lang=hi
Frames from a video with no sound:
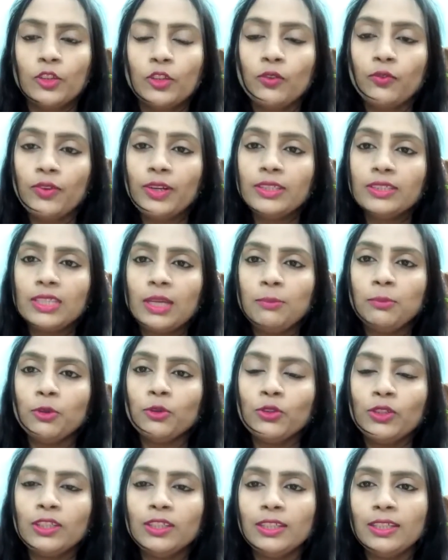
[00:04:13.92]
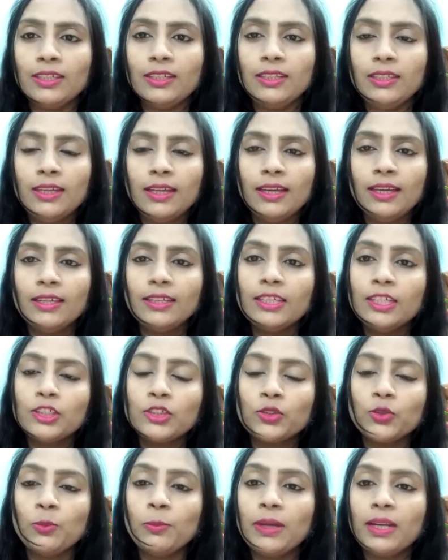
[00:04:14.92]
तो फ्रेंड्स आप लोग ने देख लिया है कि
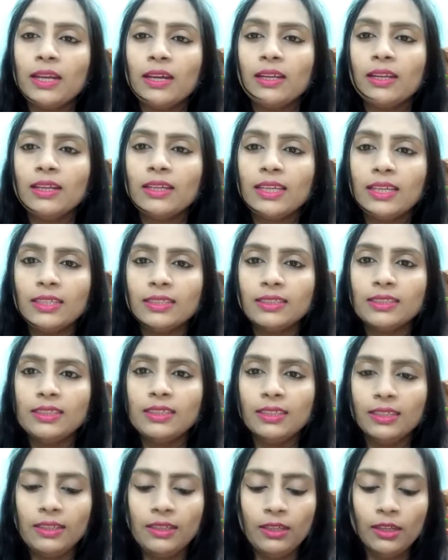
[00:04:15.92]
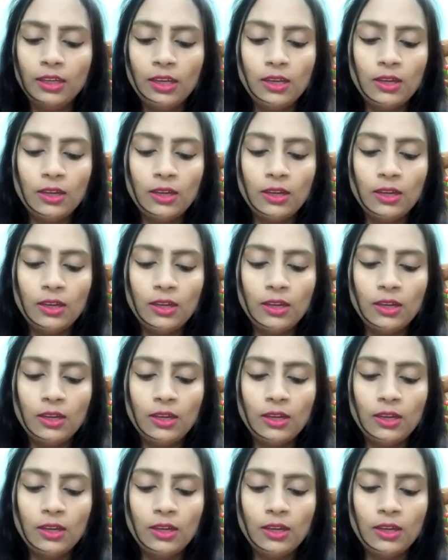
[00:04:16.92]
इसको बनाना कैसे है